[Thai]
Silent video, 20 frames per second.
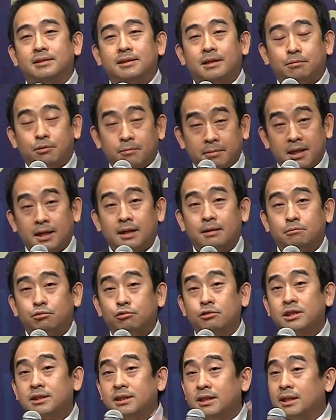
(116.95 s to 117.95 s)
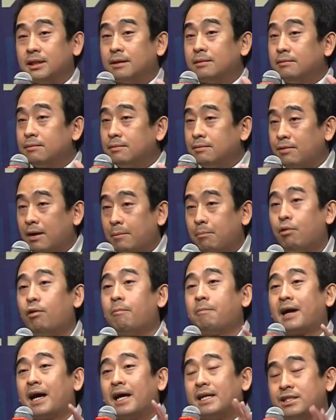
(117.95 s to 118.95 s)
แต่ผมกำลังพูดถึงระบ
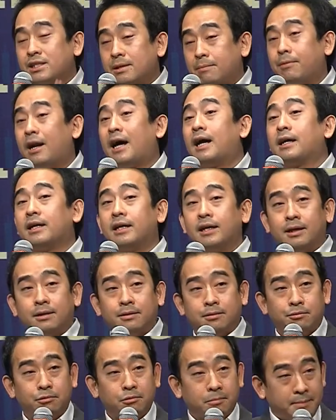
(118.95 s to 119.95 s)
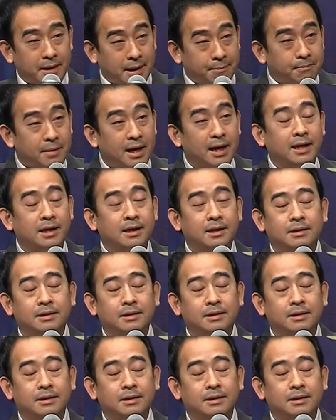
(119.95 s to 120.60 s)
บการชำระเงินรูปแบบใหม่